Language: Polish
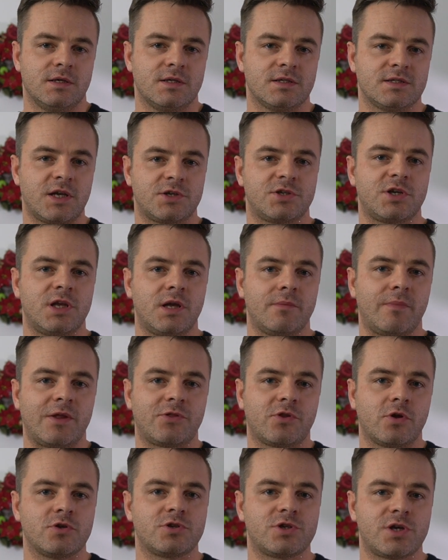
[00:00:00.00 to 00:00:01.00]
Znaczenie ma
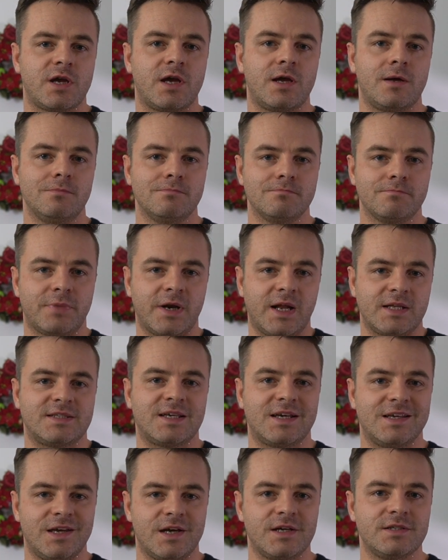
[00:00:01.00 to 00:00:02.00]
to, że
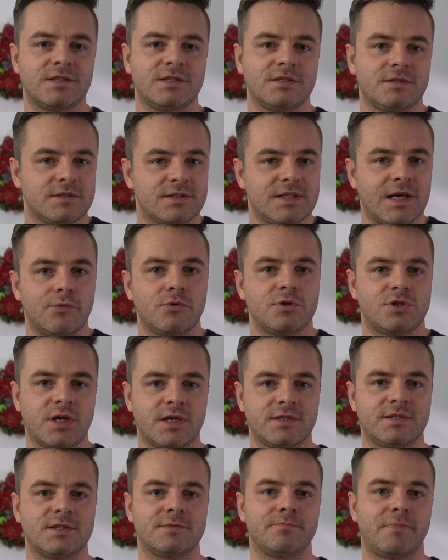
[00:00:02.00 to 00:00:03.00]
praca jest, cały
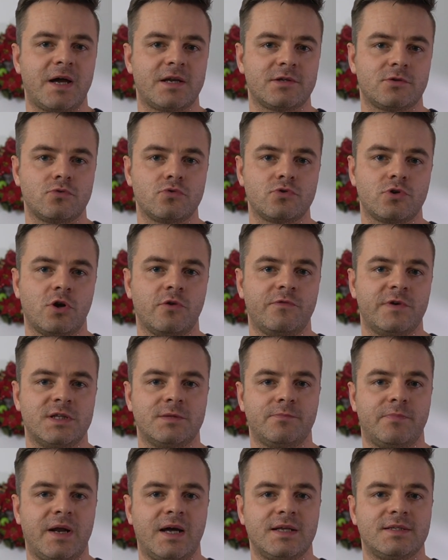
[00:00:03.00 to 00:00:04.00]
czas jest bardzo dużo
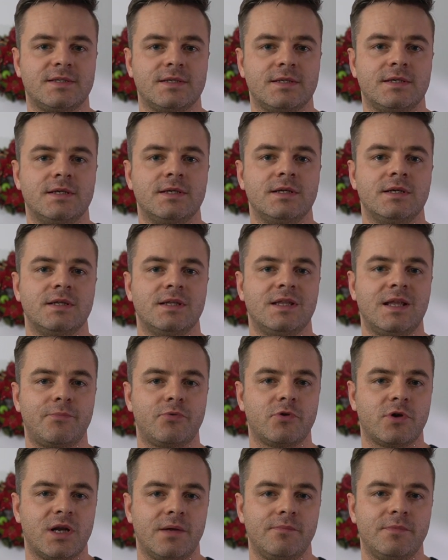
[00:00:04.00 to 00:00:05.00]
ofert pracy dla
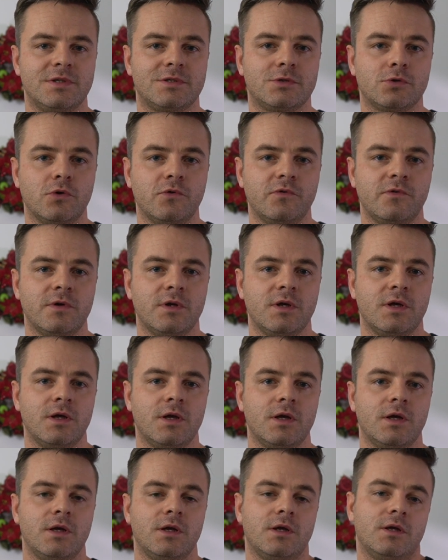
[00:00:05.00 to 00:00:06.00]
programistów
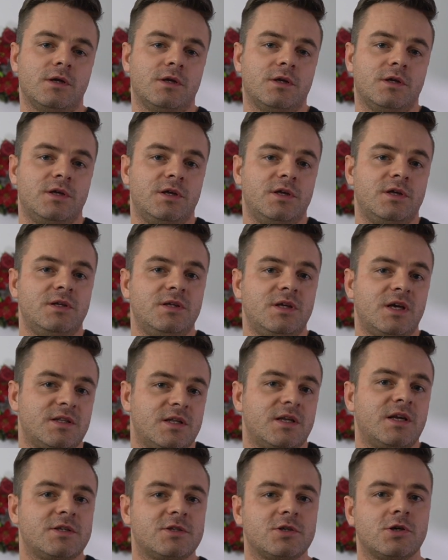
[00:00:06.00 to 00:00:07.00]
i
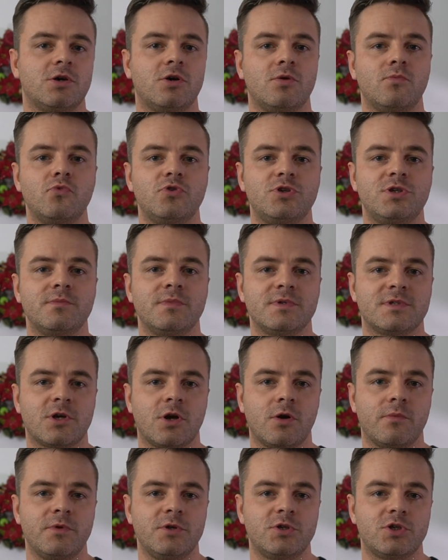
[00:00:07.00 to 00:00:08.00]
jedyne co musimy
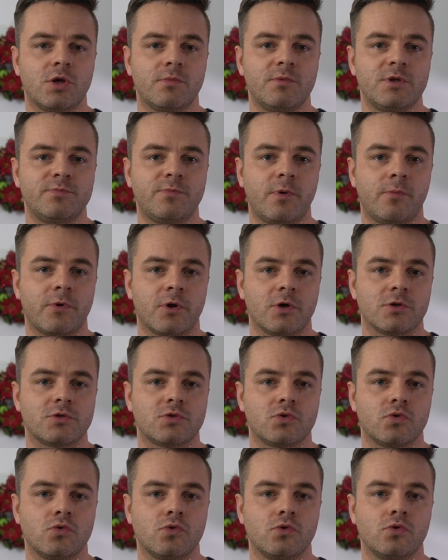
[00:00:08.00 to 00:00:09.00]
zrobić to być po
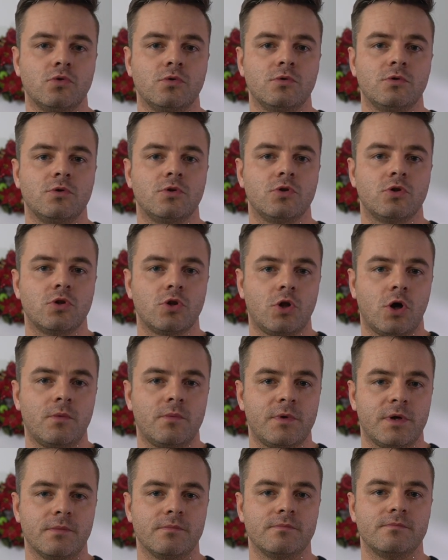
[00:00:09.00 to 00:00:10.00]
prostu
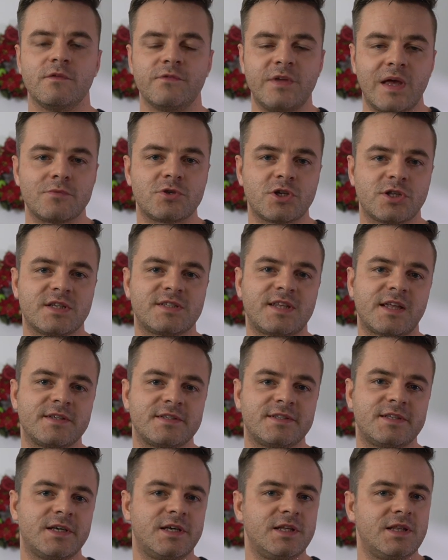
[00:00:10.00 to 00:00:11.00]
dobrym. Wiem, że te
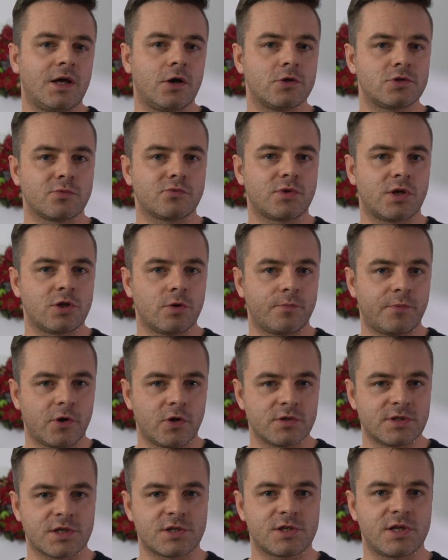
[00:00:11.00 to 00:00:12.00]
statystyki dla osób, które
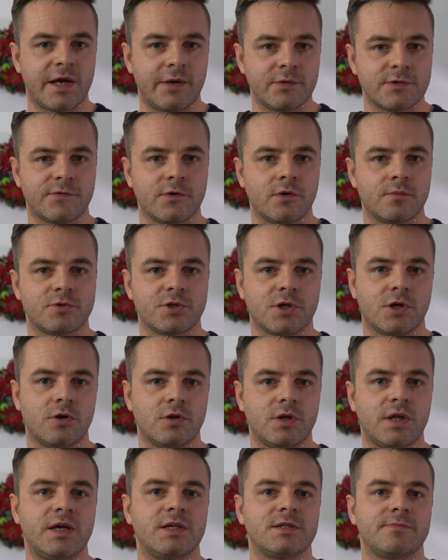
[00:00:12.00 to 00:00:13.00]
dopiero zaczynają swoją
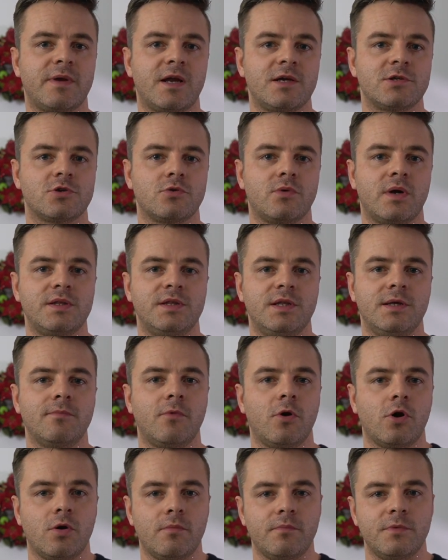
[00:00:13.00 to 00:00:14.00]
przygodę z branżą IT
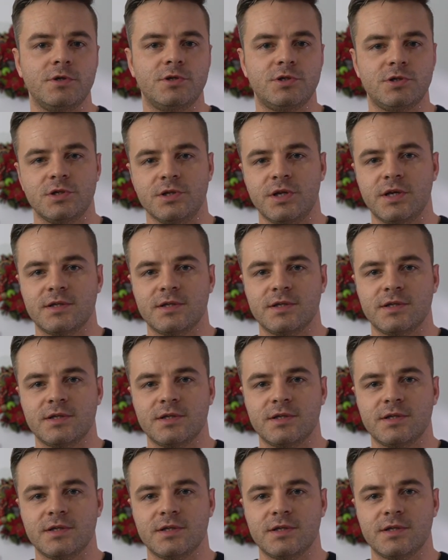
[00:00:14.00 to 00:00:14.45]
mogą być